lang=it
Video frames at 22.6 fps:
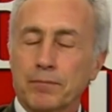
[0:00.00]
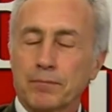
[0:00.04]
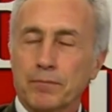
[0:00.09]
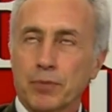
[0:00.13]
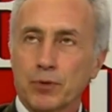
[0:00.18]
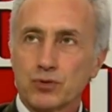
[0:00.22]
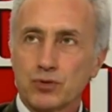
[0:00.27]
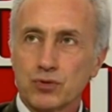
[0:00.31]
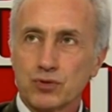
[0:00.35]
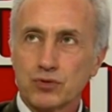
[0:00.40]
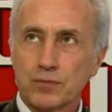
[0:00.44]

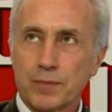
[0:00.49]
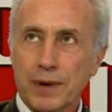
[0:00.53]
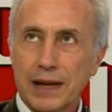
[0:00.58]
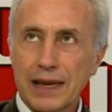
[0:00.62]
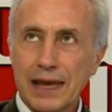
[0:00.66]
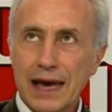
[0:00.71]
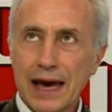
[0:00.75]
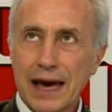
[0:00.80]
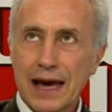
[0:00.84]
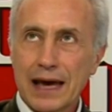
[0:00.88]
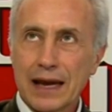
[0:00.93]
posso
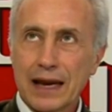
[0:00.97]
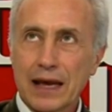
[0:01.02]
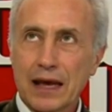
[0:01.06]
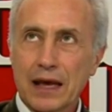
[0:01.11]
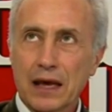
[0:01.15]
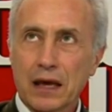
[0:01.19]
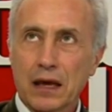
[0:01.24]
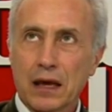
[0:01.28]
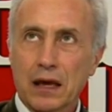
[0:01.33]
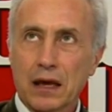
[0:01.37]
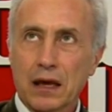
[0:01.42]

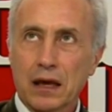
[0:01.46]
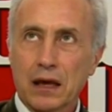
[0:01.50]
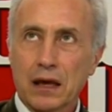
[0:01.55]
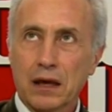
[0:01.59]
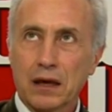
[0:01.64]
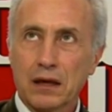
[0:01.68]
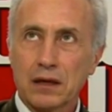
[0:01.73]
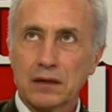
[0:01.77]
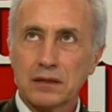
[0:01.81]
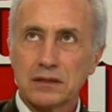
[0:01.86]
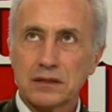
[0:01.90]
sbagliare,
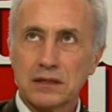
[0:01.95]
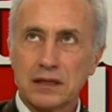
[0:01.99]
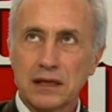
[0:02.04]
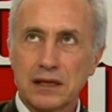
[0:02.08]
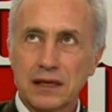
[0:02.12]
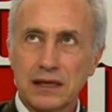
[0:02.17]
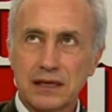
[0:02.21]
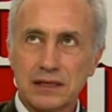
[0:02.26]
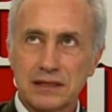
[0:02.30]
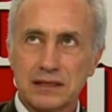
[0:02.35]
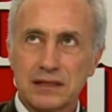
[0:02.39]
eh,
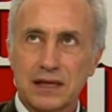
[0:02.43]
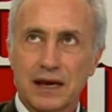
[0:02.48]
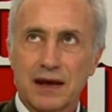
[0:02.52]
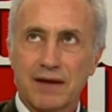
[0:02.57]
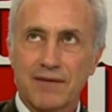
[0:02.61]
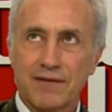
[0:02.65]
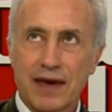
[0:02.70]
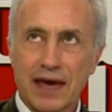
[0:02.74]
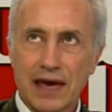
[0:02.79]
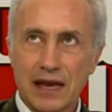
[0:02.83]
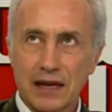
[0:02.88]
Sinistra
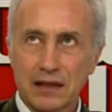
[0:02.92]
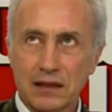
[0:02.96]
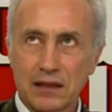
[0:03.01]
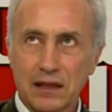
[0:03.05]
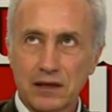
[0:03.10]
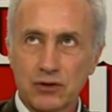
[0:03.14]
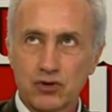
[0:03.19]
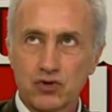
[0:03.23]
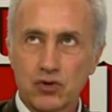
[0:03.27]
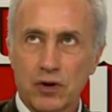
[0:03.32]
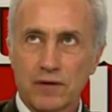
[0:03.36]
e
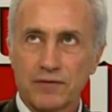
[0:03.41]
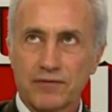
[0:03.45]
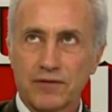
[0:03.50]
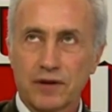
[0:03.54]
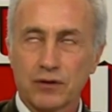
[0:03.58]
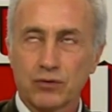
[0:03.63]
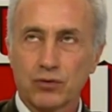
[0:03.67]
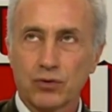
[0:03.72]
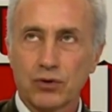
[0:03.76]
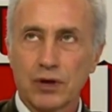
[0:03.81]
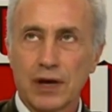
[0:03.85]
Verdi, cioè
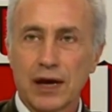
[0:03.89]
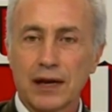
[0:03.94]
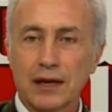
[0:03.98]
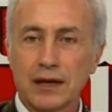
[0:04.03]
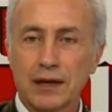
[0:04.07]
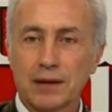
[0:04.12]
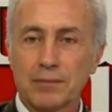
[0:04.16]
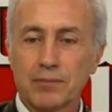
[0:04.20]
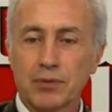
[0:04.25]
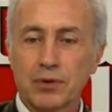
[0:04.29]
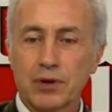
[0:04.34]

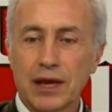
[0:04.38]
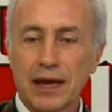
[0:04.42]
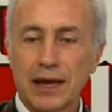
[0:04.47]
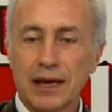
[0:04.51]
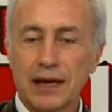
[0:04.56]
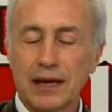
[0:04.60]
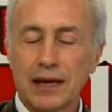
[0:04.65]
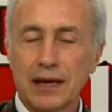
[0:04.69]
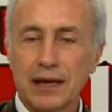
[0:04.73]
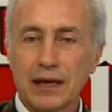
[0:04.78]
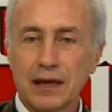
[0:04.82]
Fratoianni e
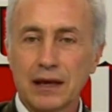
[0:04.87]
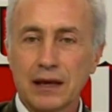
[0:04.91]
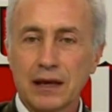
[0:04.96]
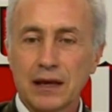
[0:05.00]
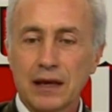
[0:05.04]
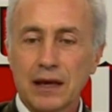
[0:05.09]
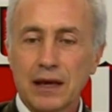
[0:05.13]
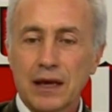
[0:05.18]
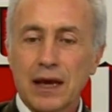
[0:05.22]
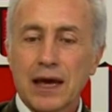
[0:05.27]
Bonelli,